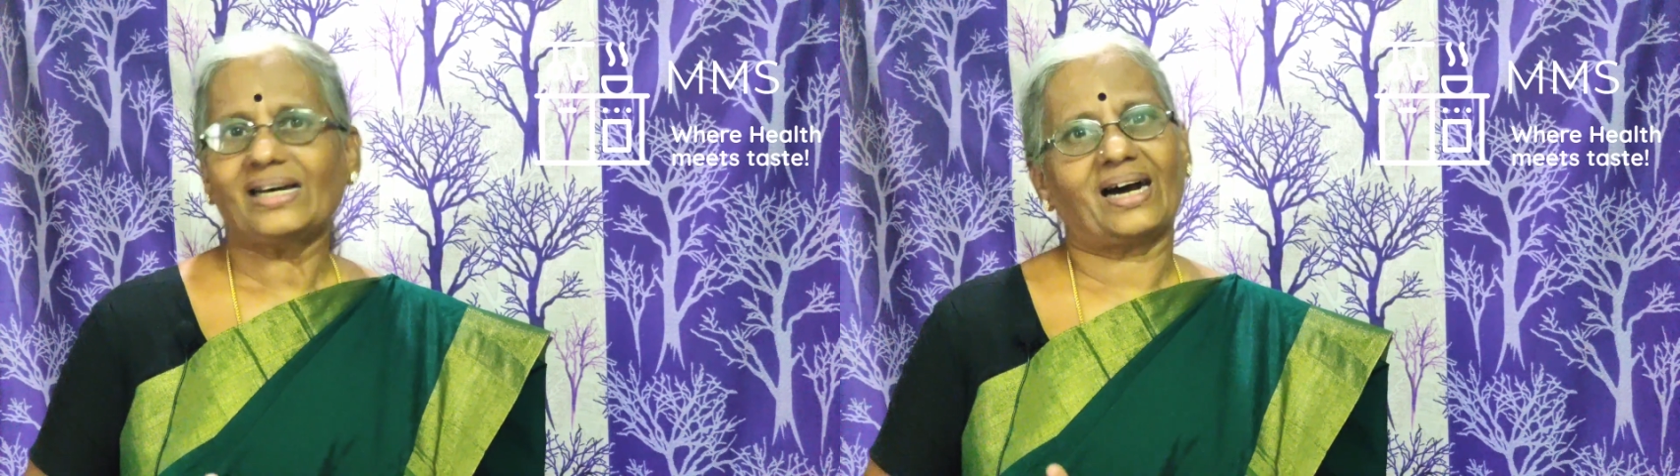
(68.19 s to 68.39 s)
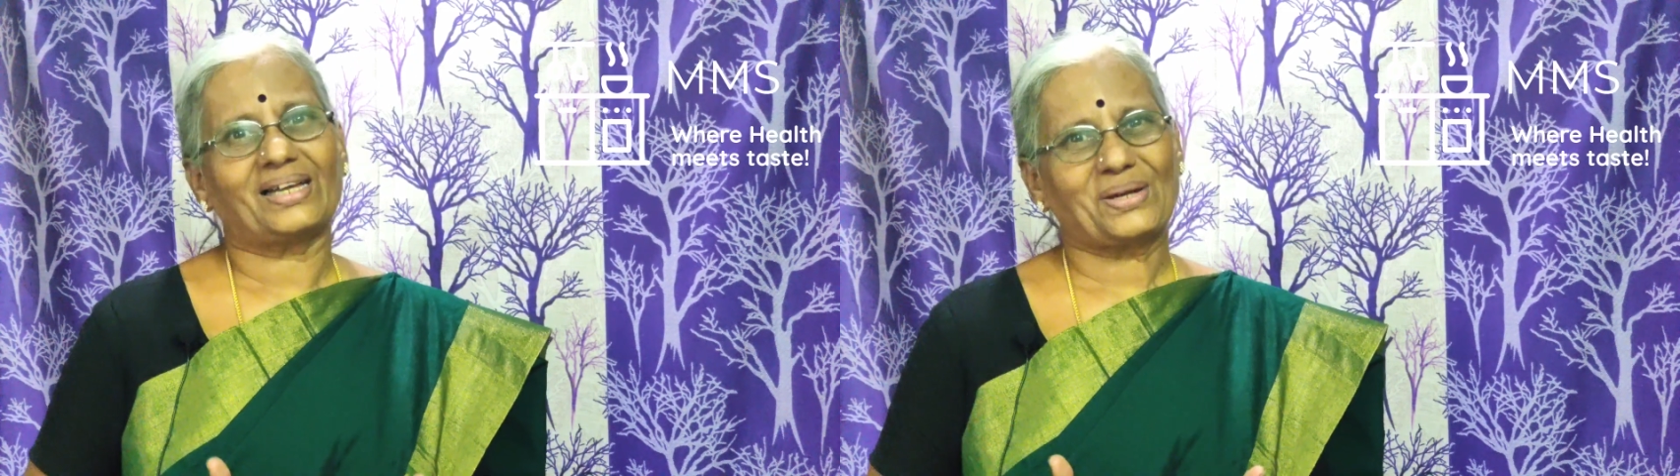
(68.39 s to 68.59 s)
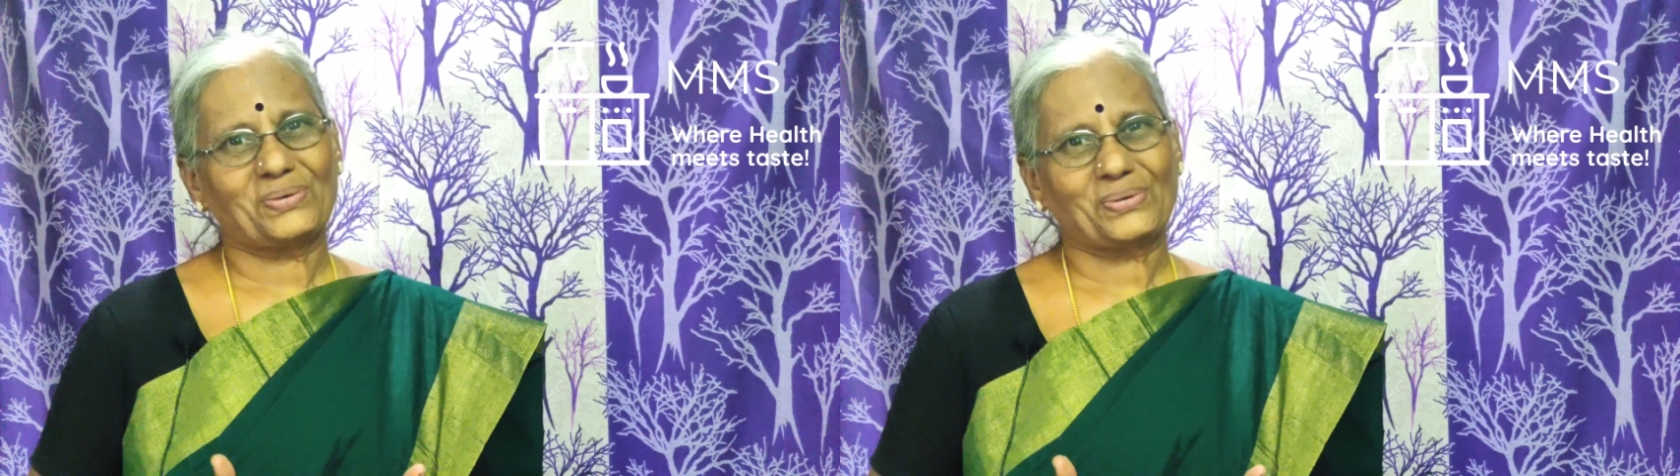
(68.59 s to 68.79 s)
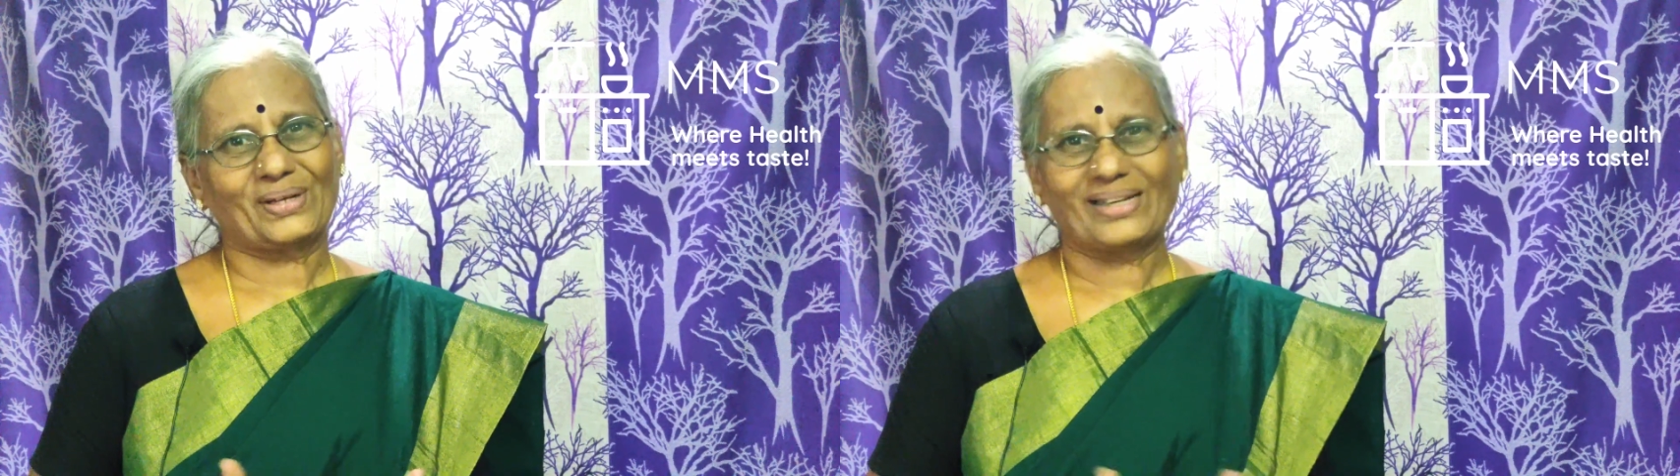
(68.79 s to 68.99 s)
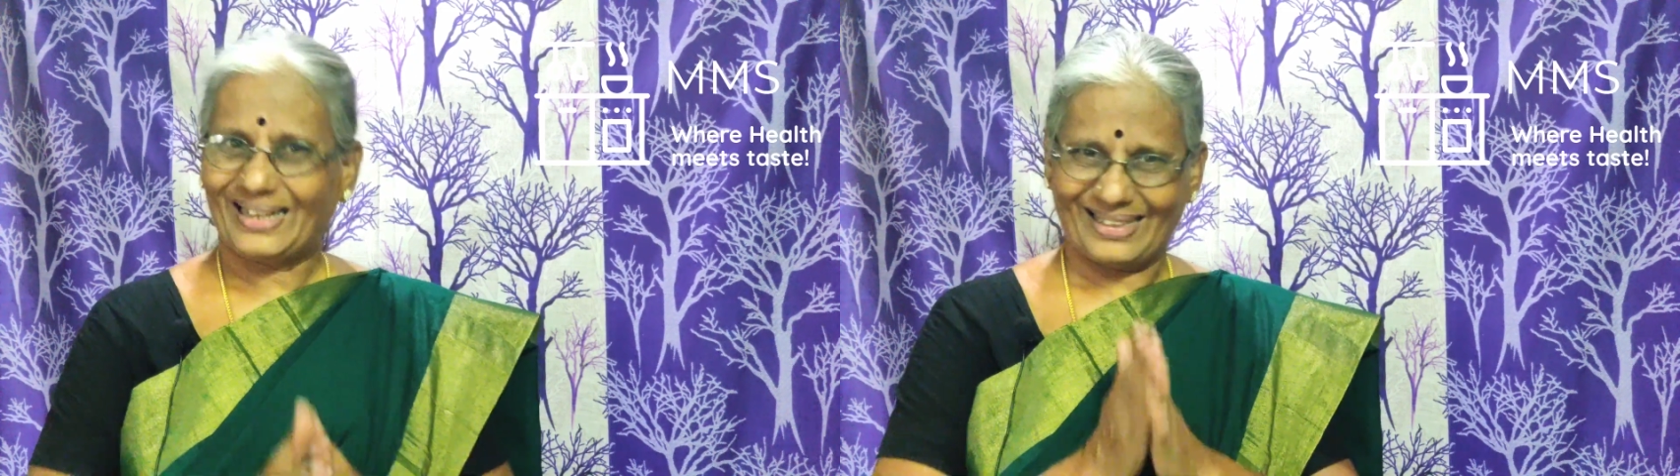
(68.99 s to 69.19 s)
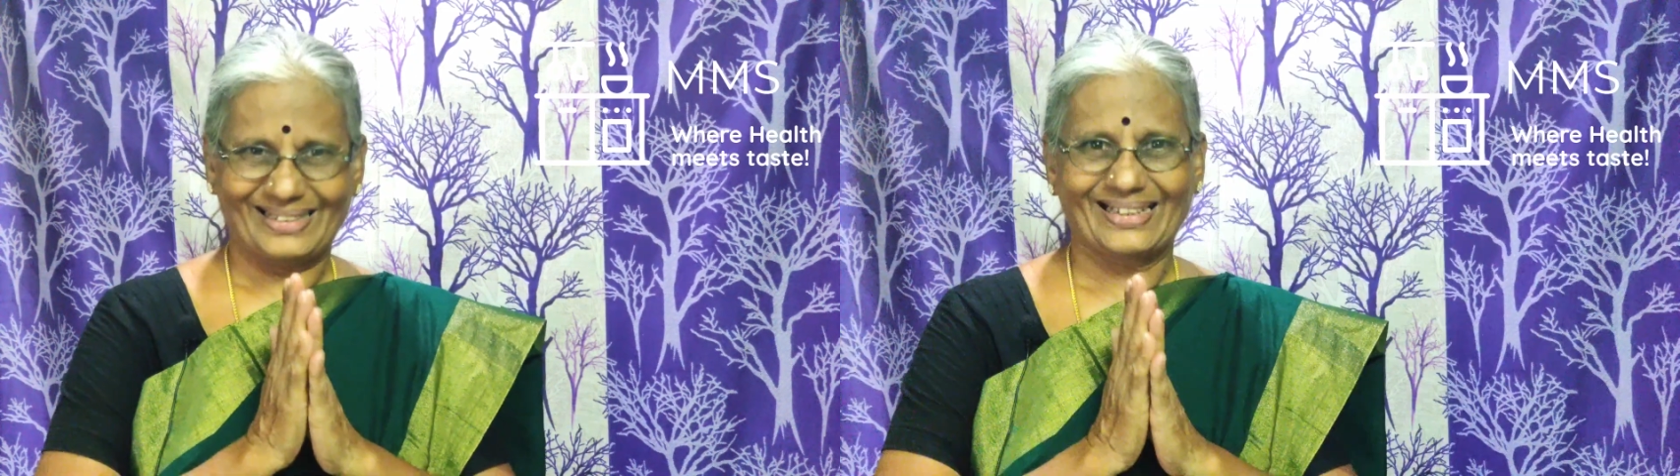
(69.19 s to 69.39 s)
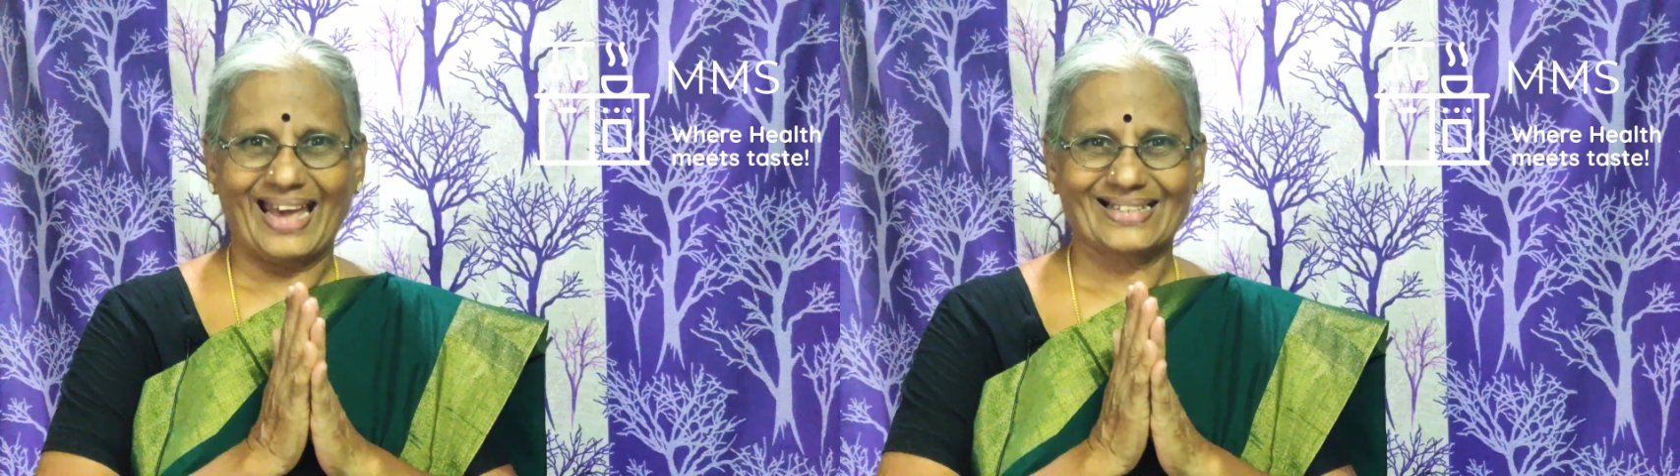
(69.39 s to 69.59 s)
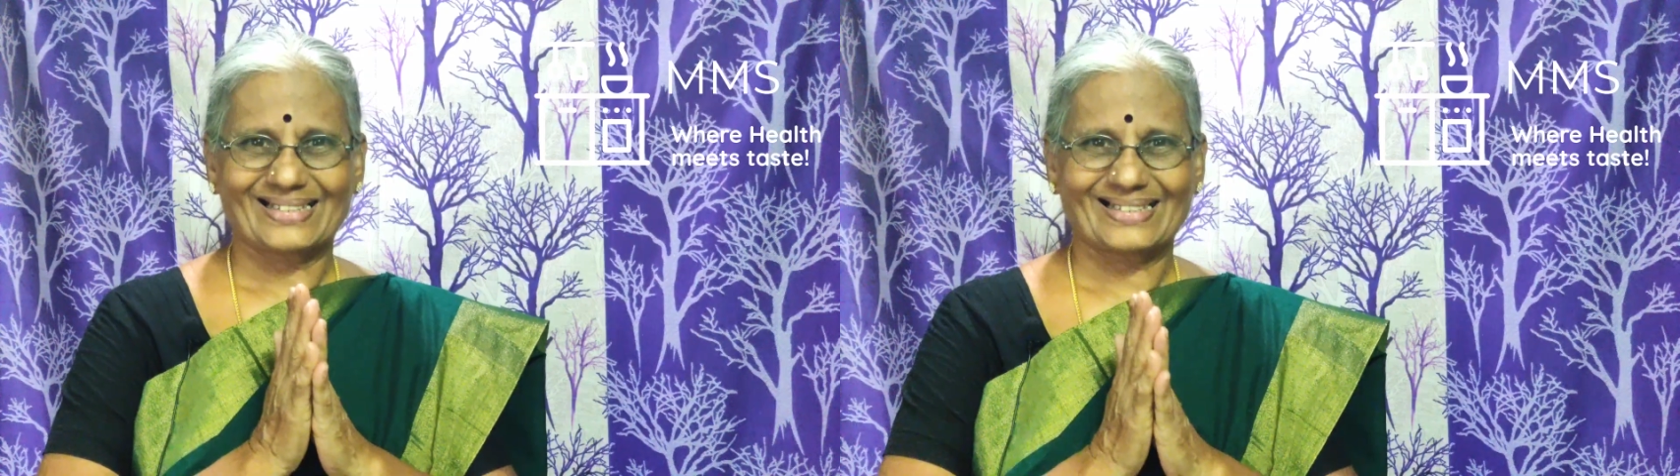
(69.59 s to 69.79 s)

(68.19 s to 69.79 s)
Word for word: ஆதரவு கொடுங்க தேங்க்ஸ்